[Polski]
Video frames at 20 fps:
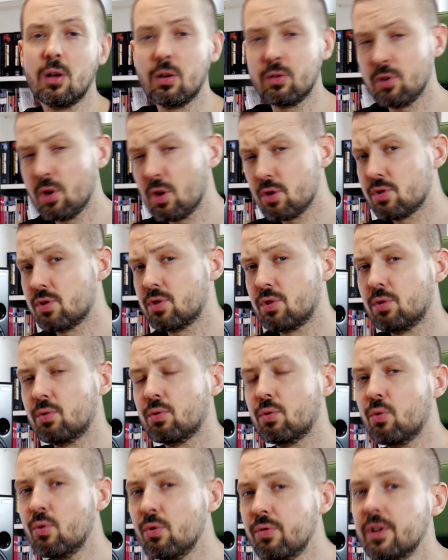Odnoszę się
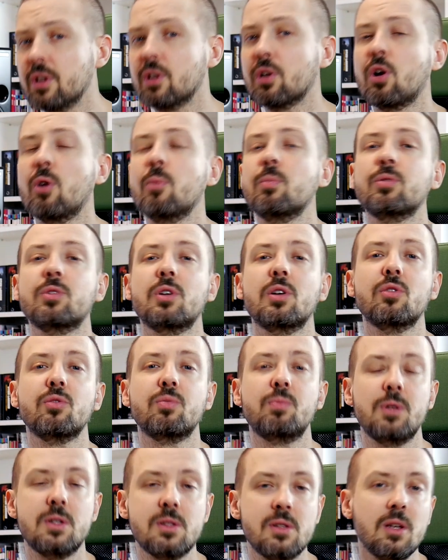tu głównie do komputerów
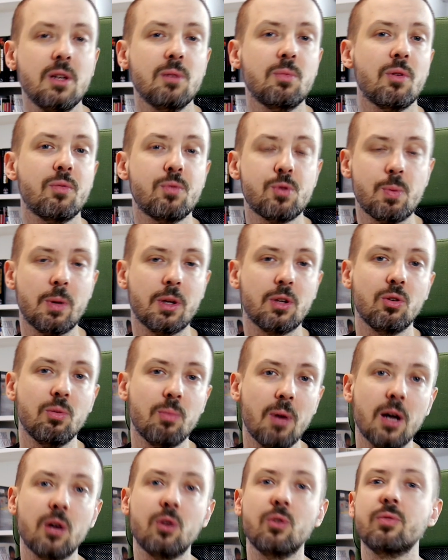PC, bo w przypadku
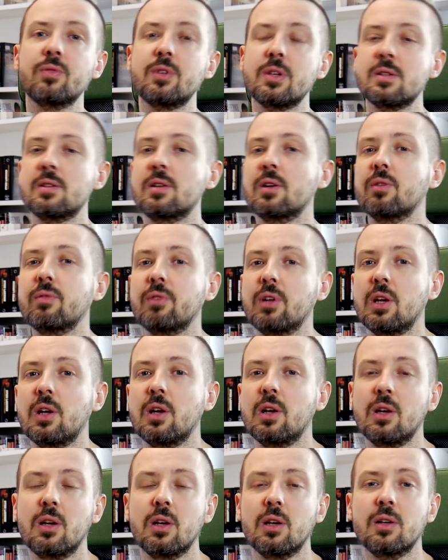Maców te
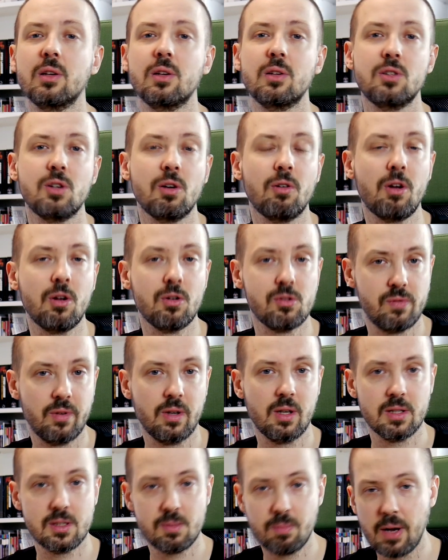sterowniki e, działają
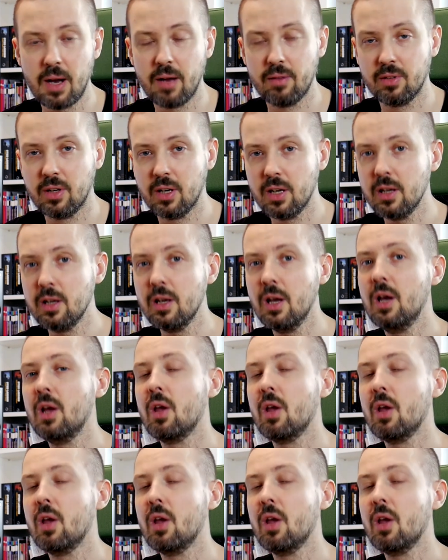zwykle sprawniej.